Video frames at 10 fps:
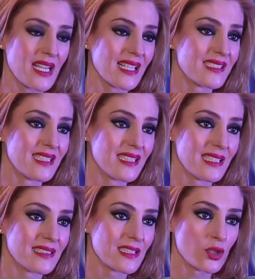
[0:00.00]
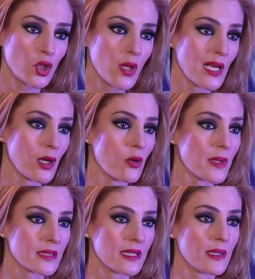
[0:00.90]
casi canta toda la
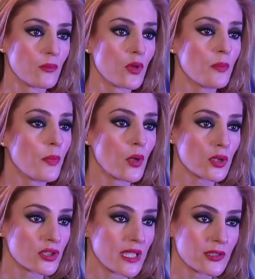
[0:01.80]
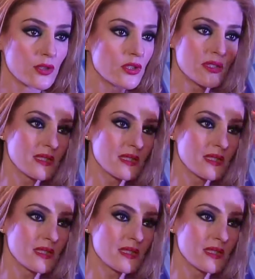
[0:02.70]
obra, tiene muy pocos textos,